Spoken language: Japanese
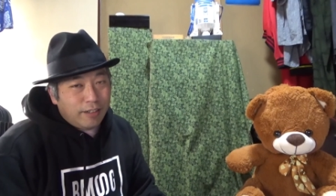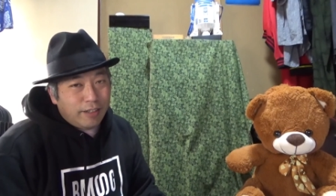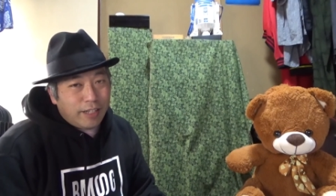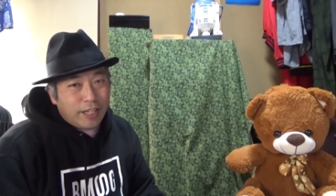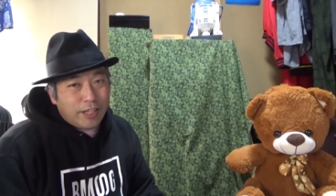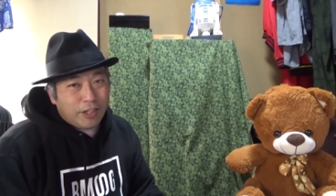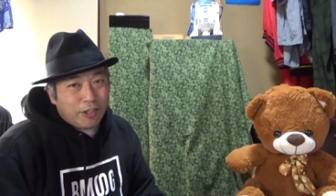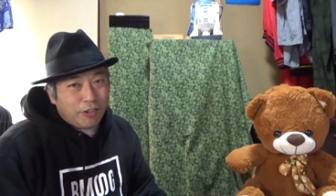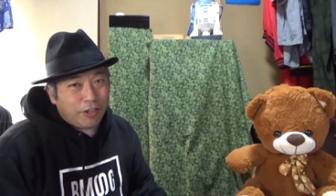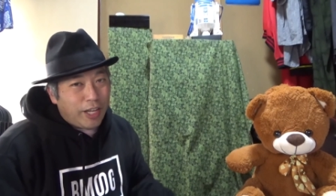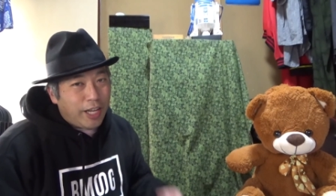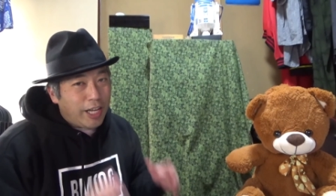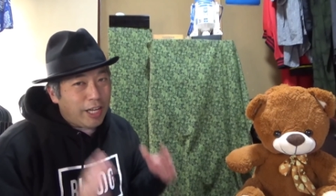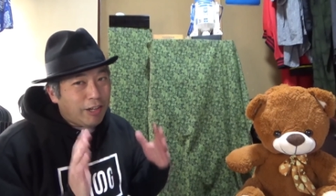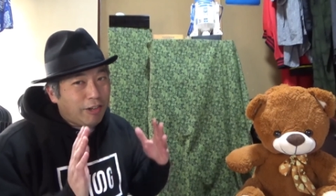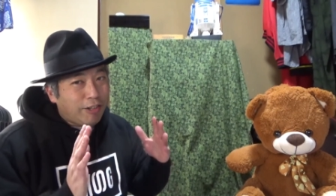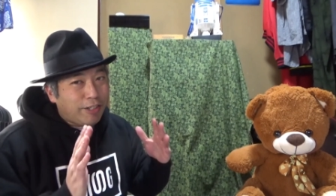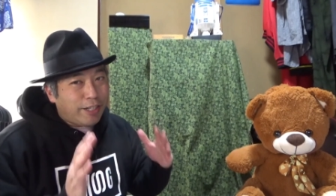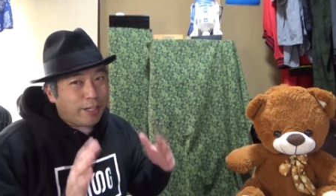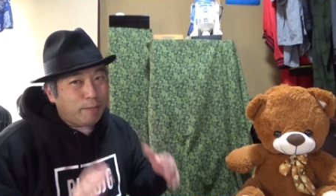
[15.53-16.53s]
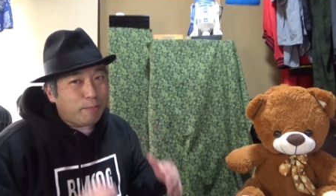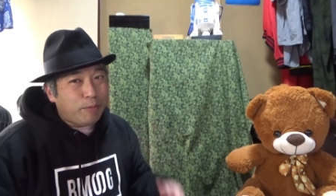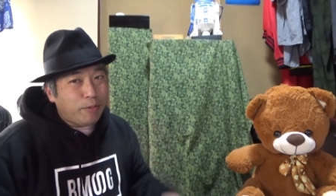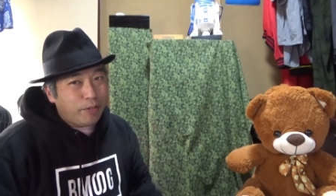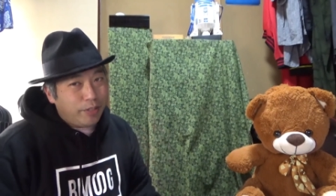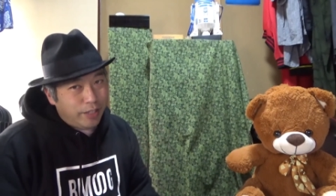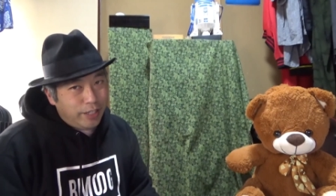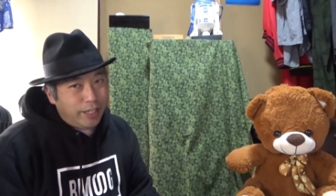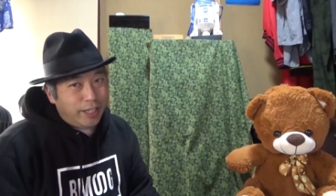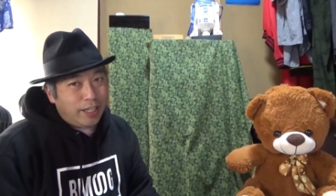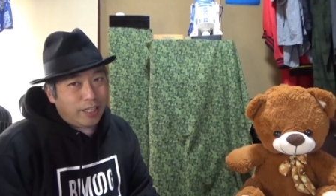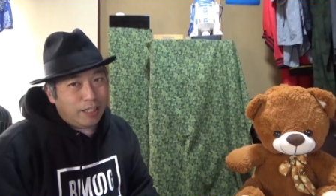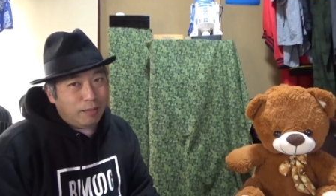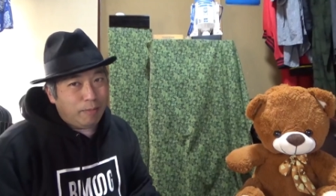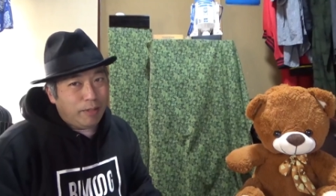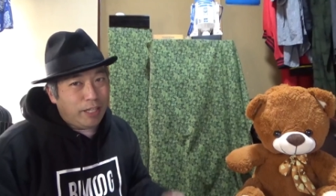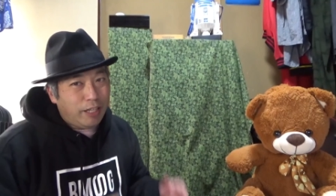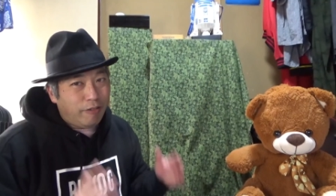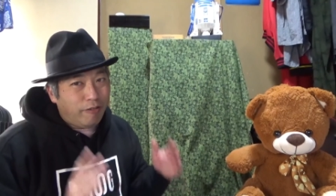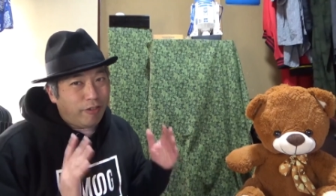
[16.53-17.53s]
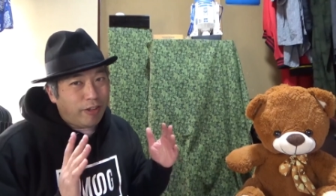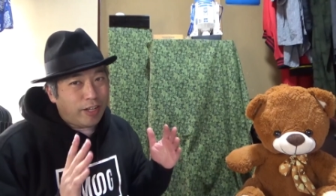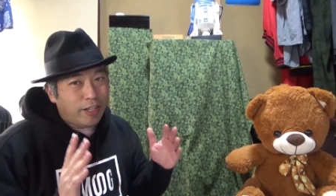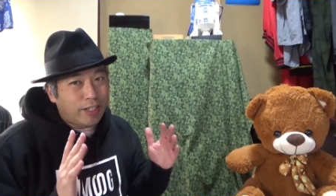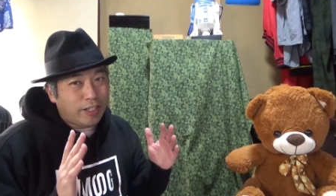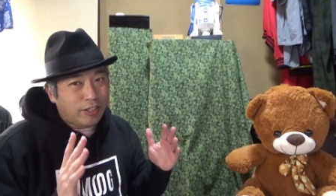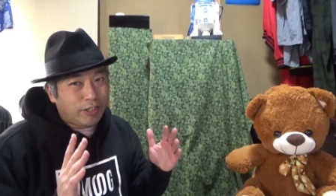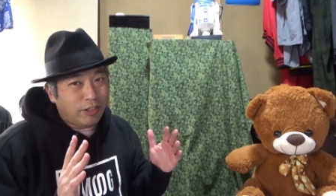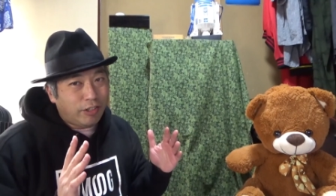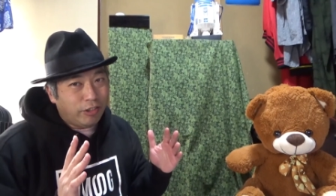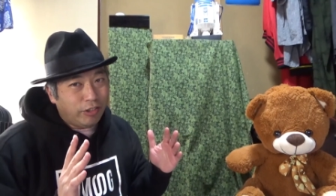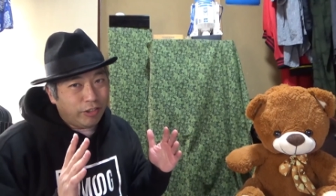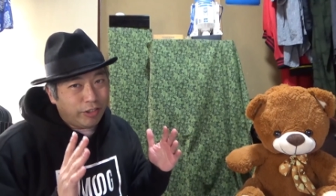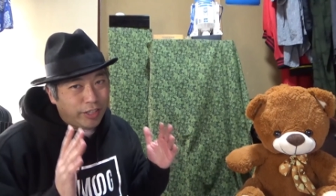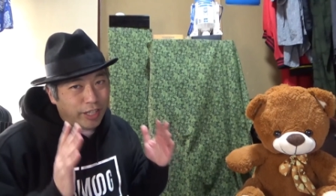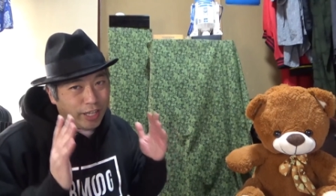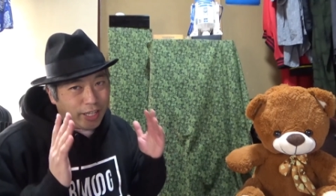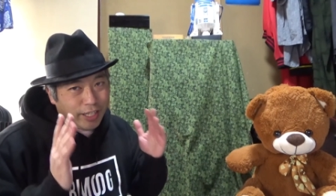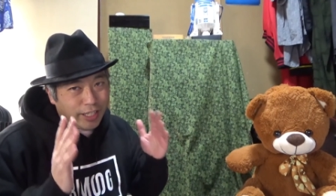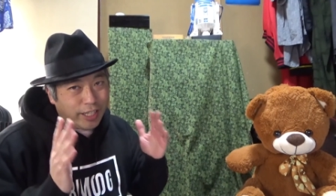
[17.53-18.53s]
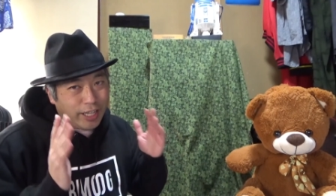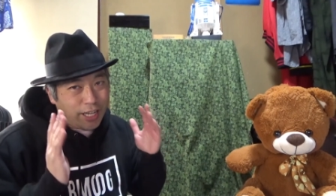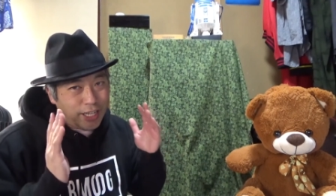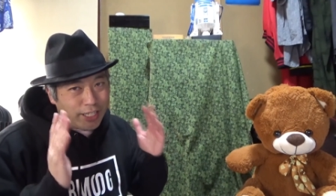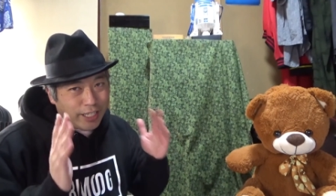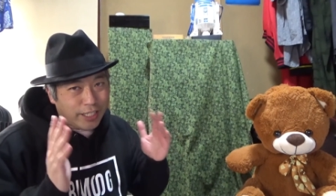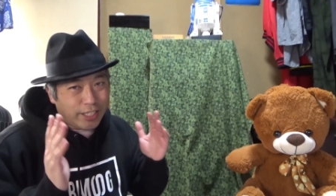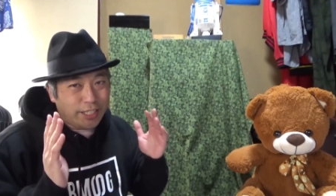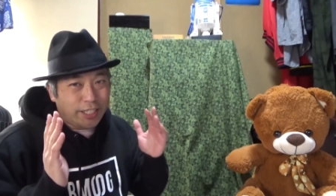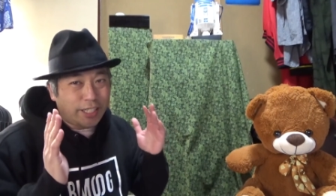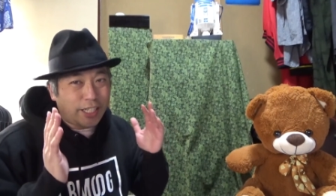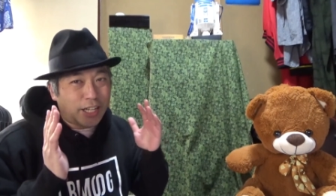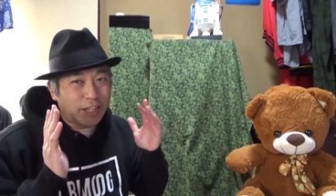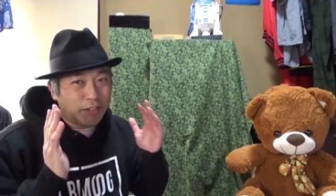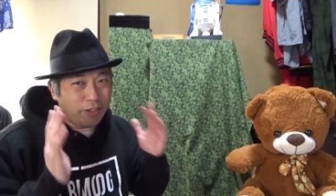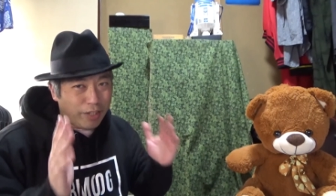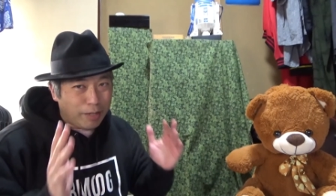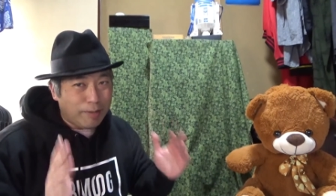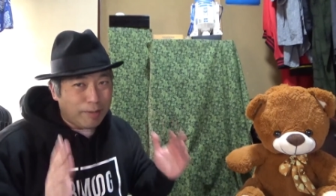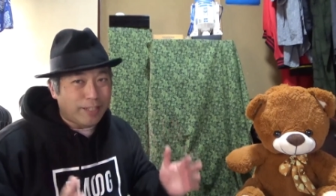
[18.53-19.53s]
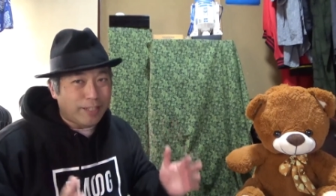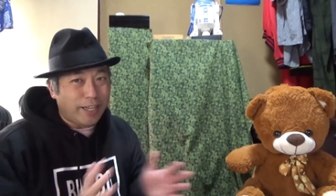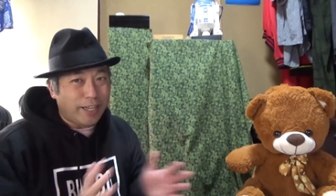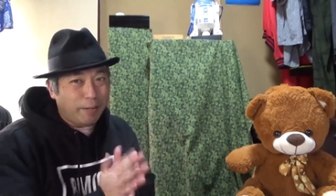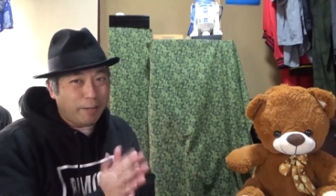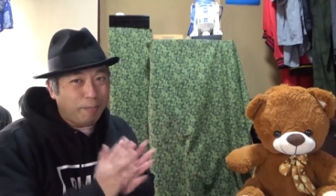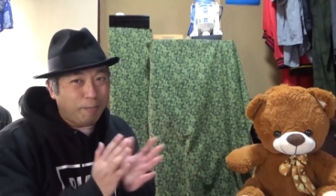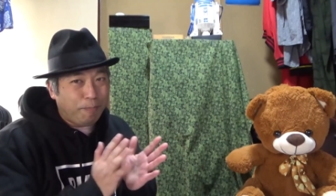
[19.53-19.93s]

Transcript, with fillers: なんと英語新聞に BE:FIRST のでっかい写真が載りました